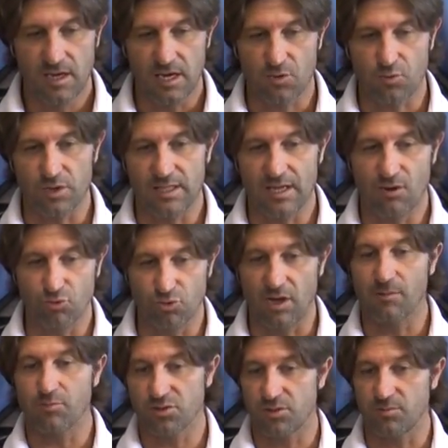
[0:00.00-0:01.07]
e quindi ha avuto
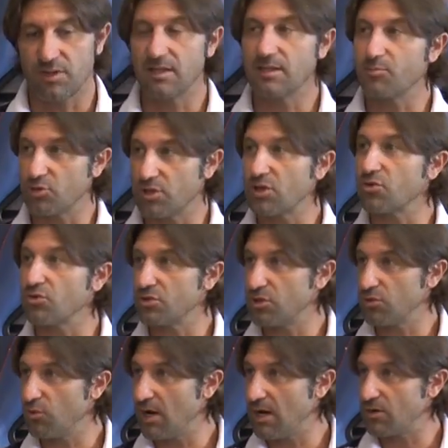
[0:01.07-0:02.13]
la possibilità di poter
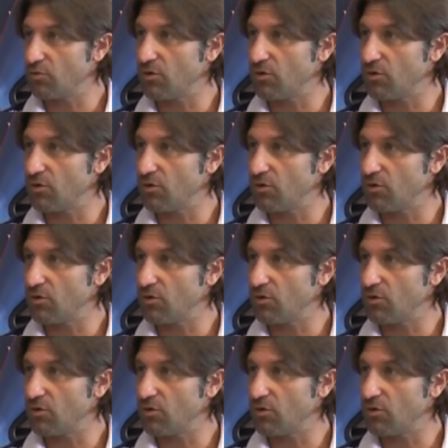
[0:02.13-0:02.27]
continuare